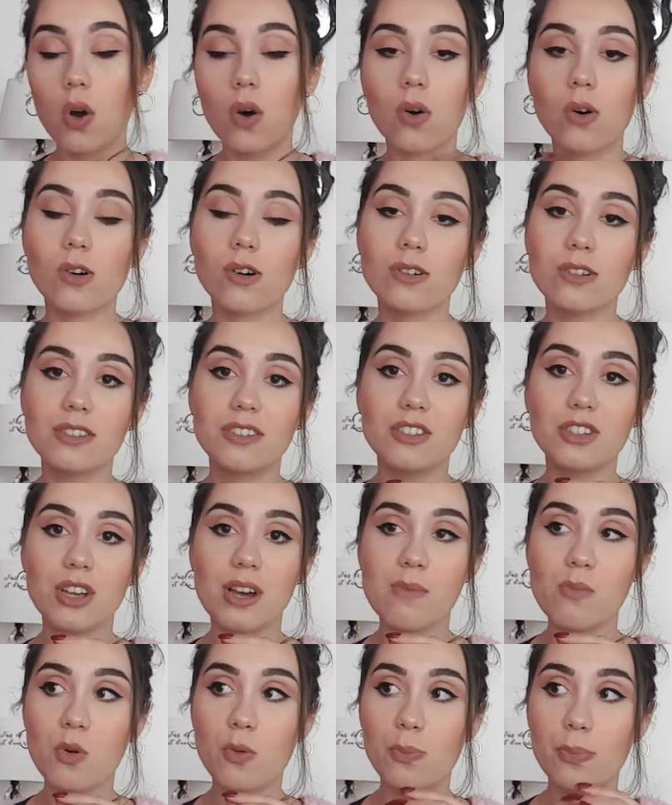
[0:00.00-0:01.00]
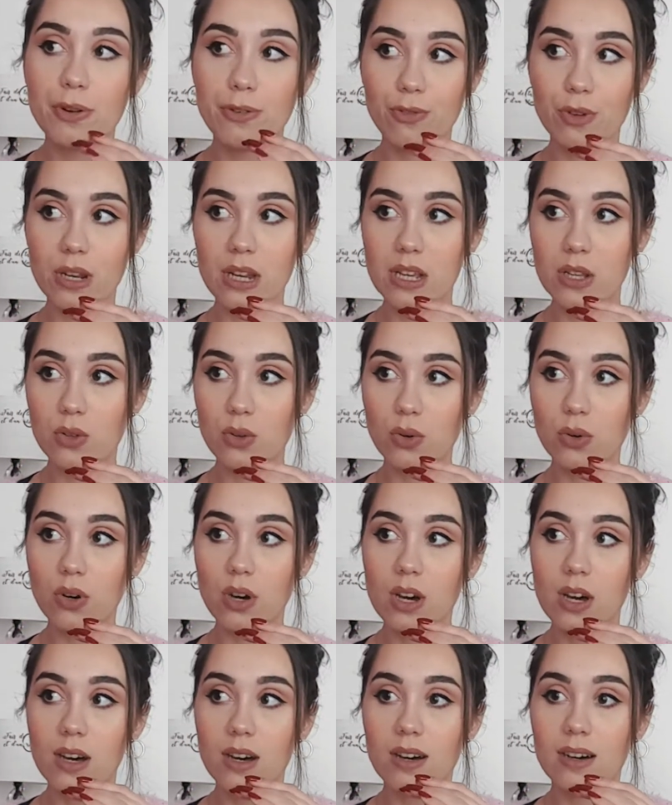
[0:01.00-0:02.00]
ho diciamo preferito
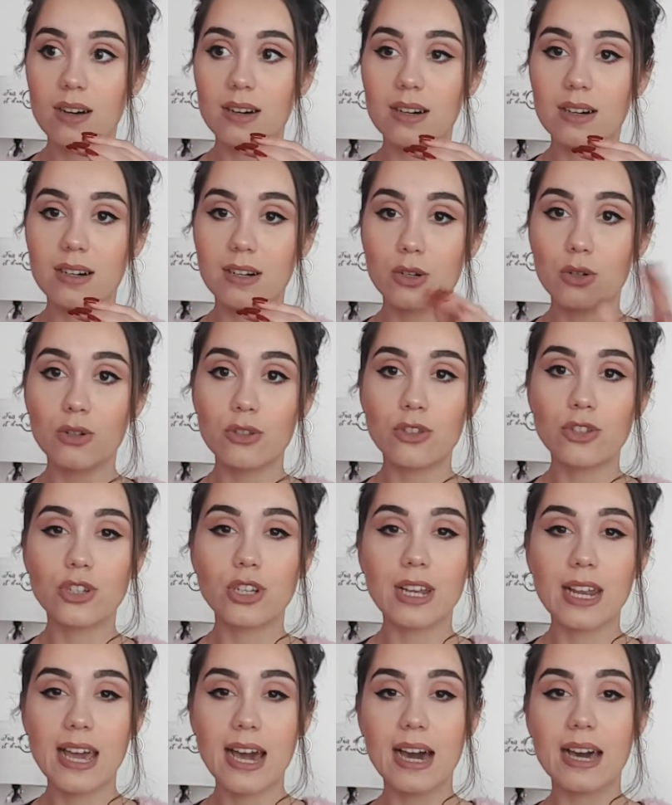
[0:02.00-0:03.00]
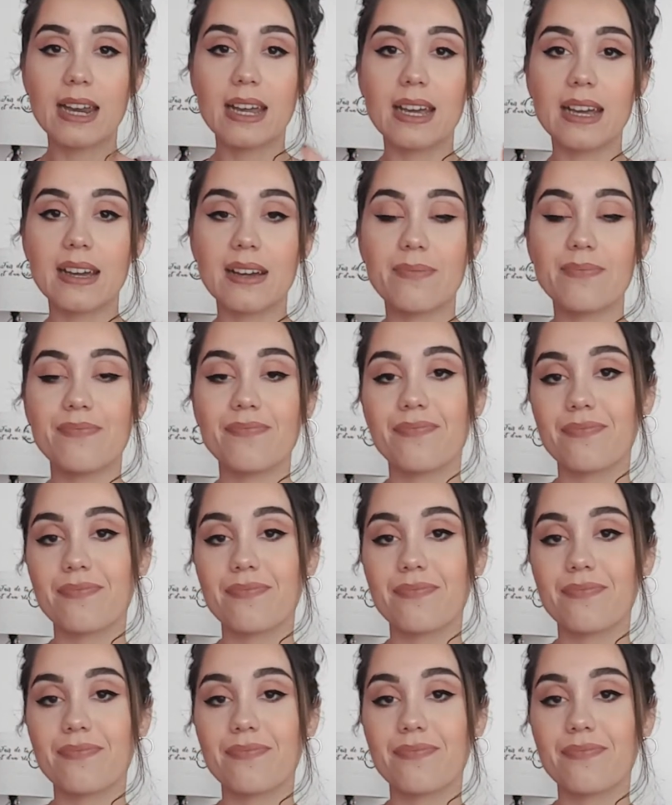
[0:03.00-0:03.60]
uh, conciliare